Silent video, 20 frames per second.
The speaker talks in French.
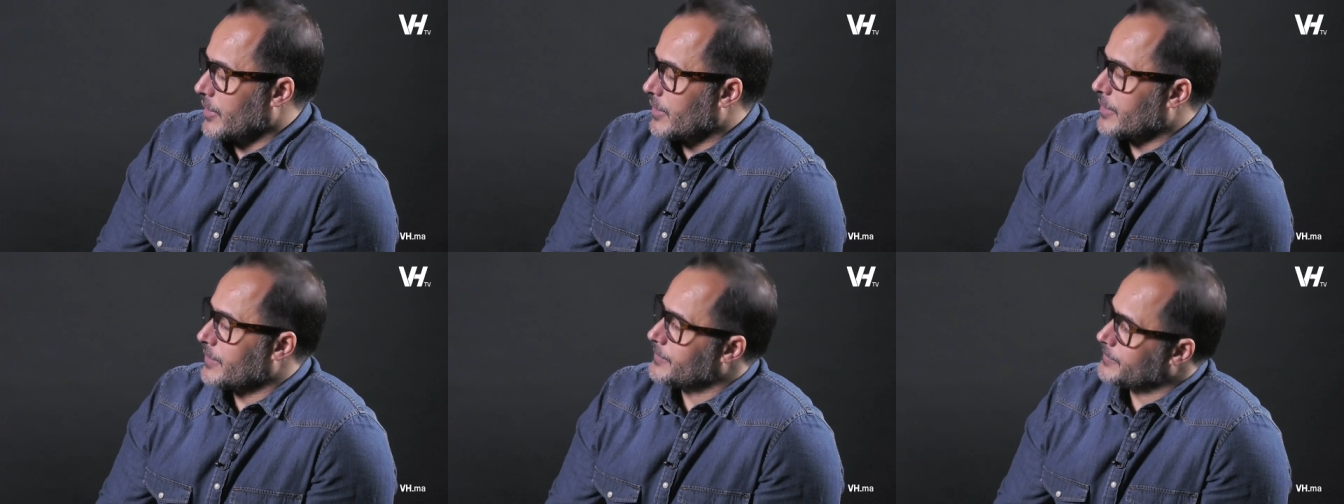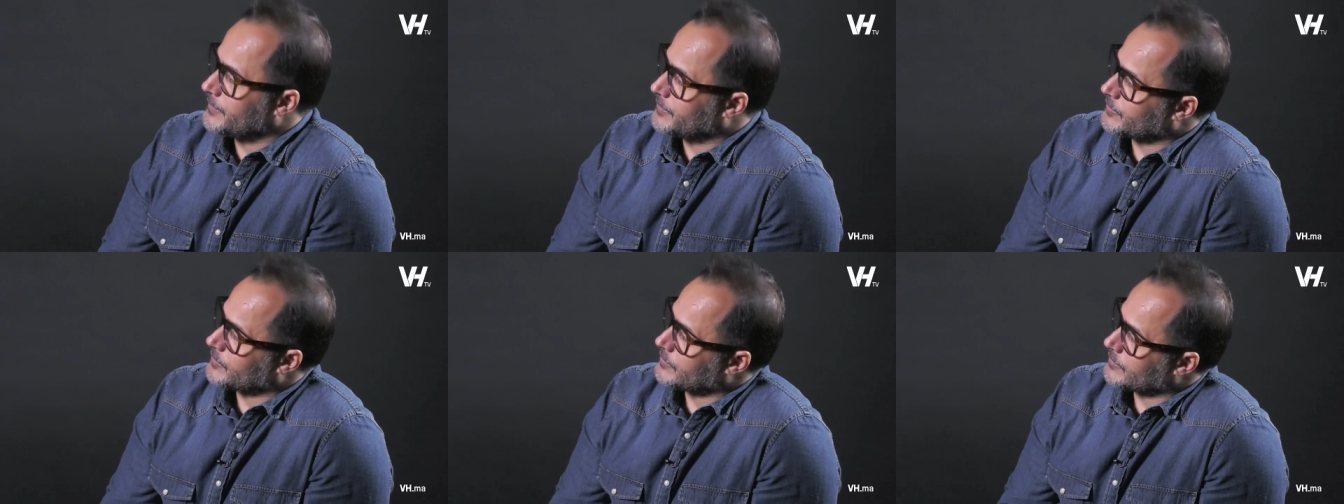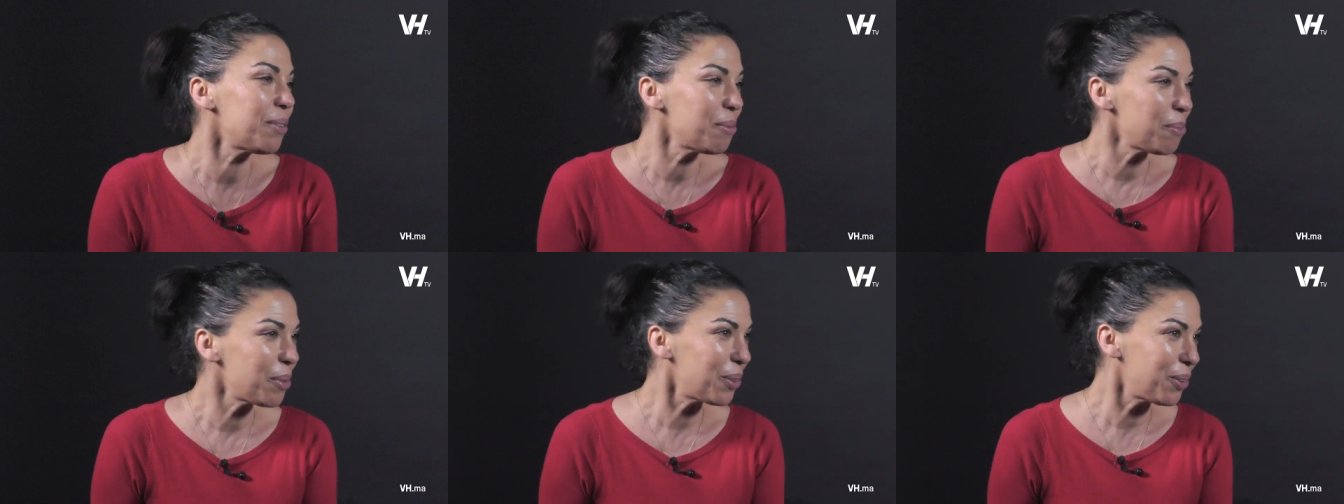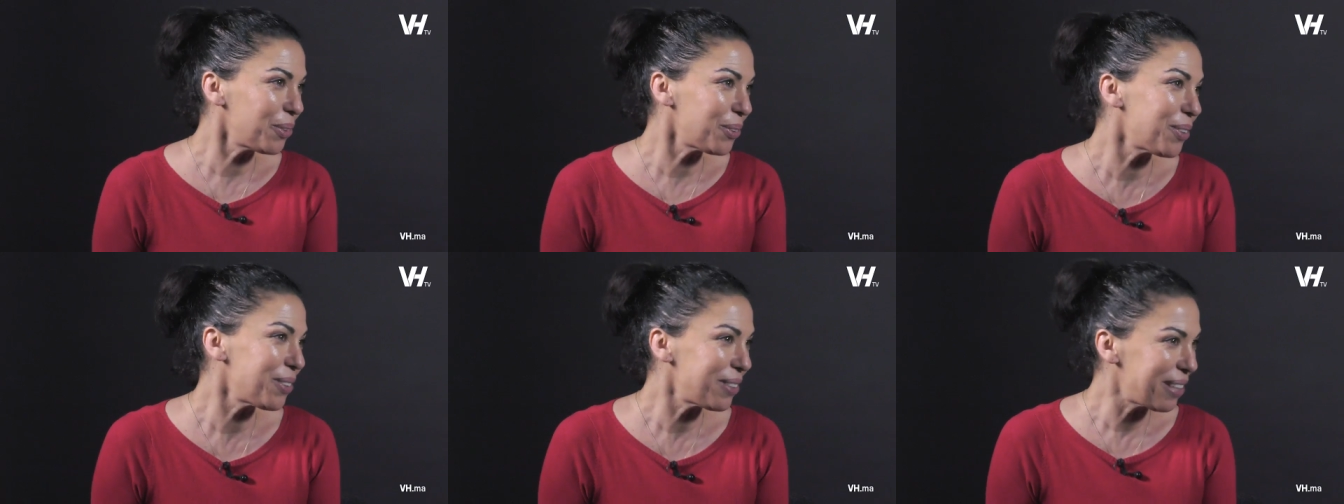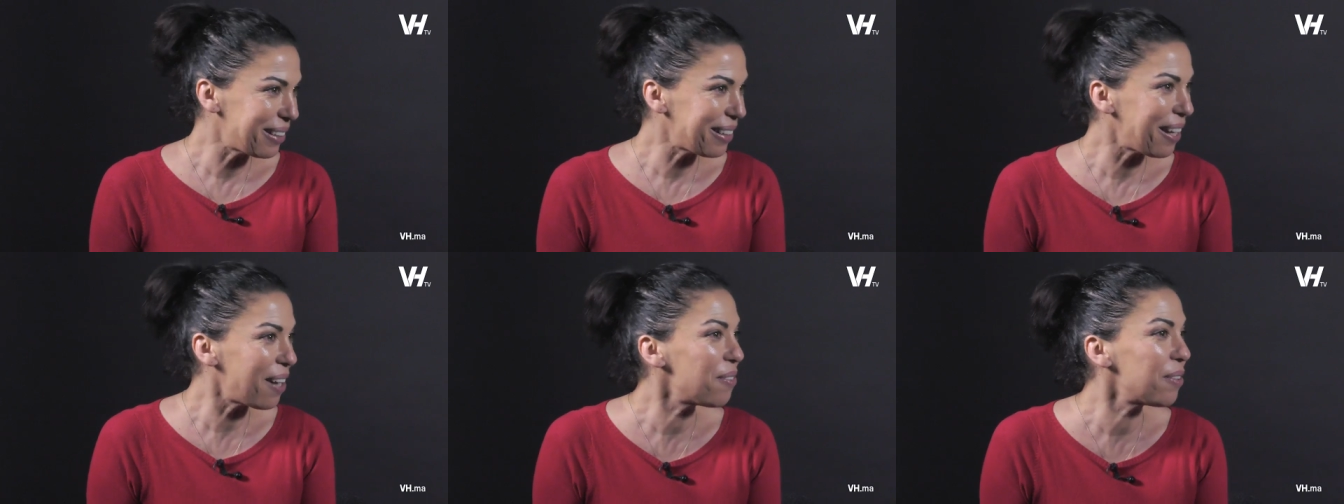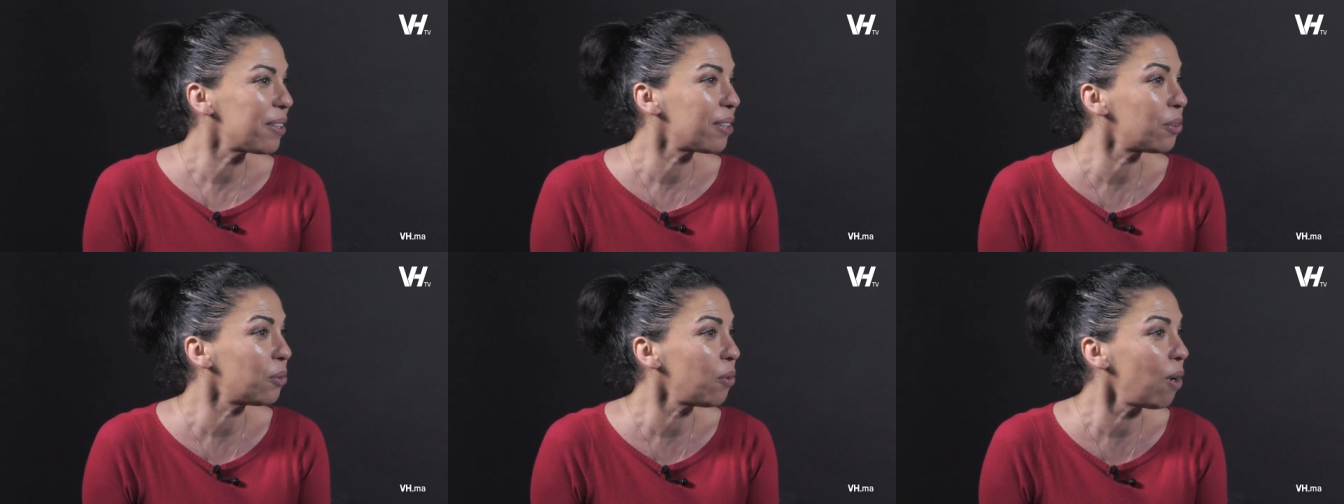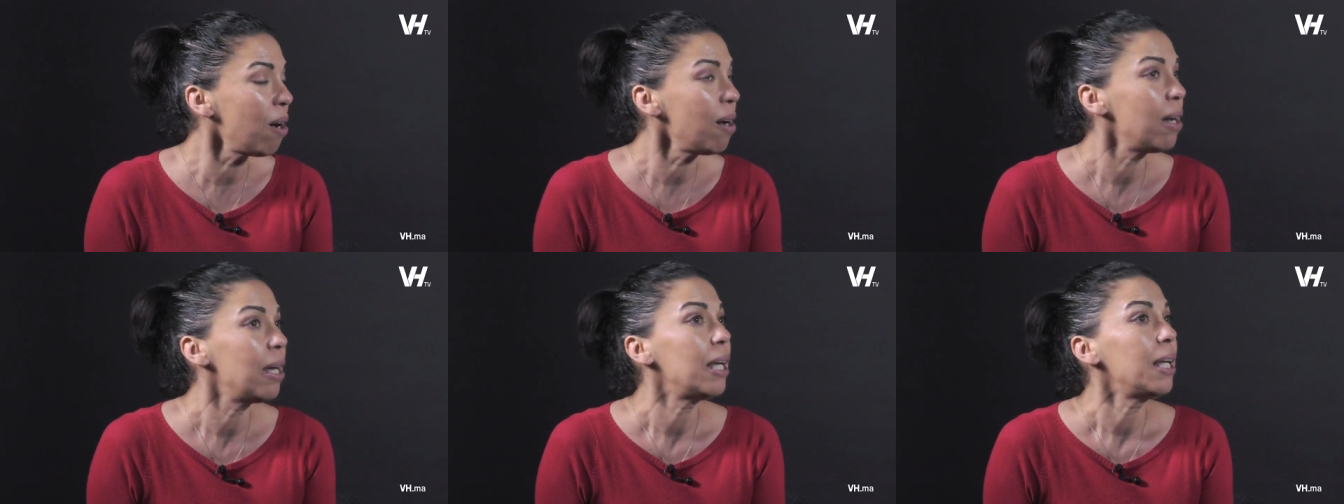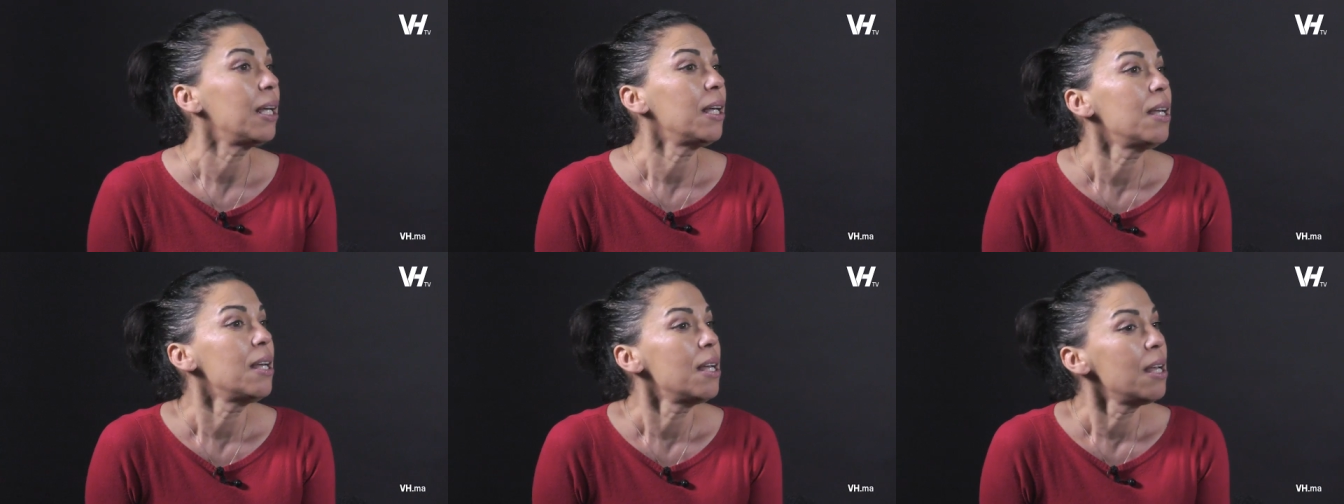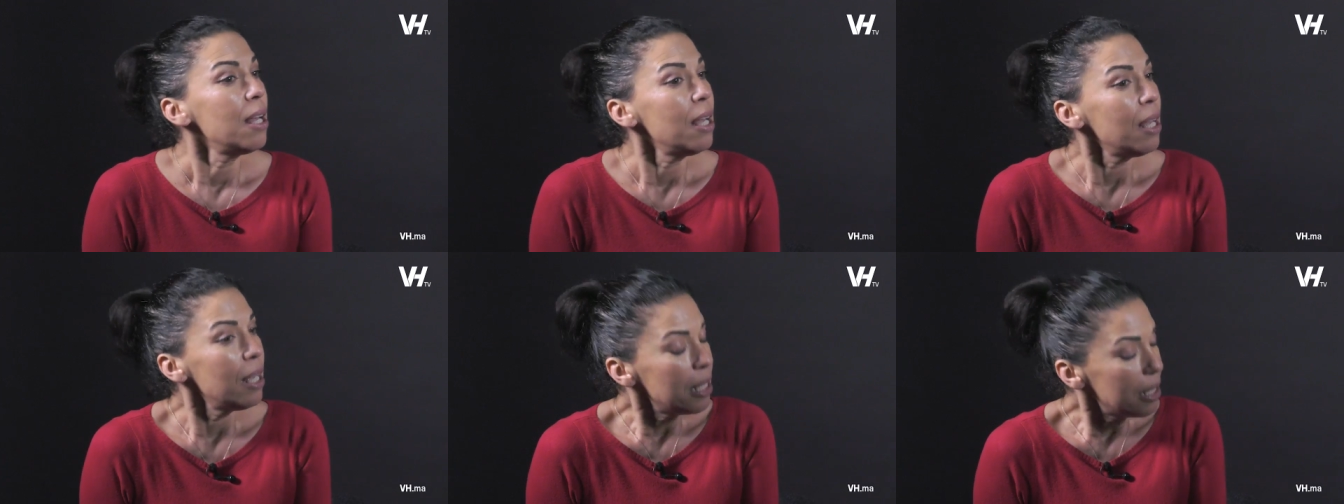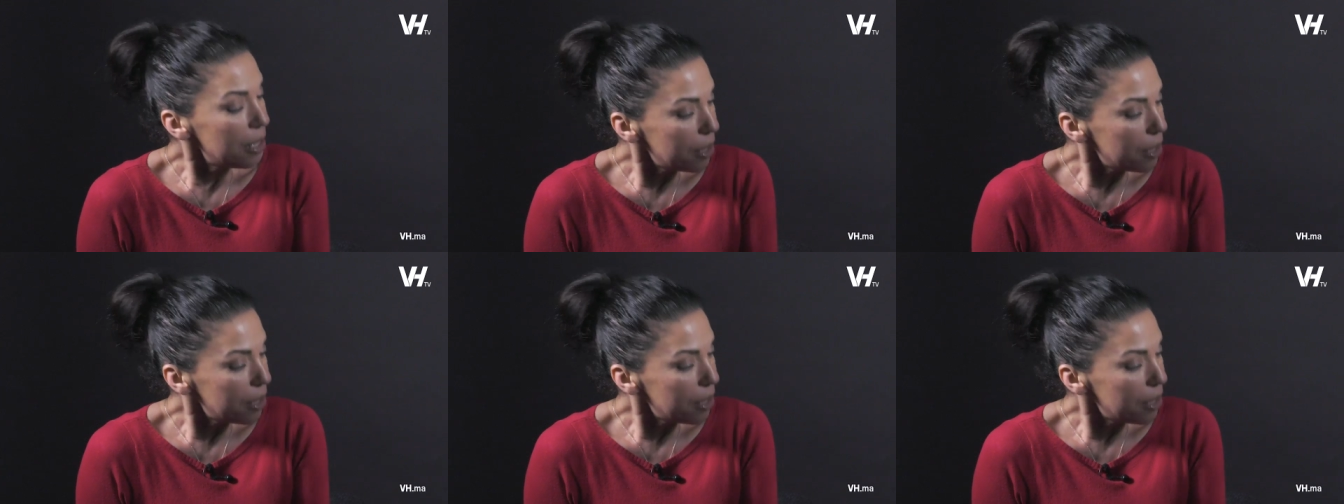Je suis vraiment, vraiment, vraiment d'être avec toi. C'est un plaisir.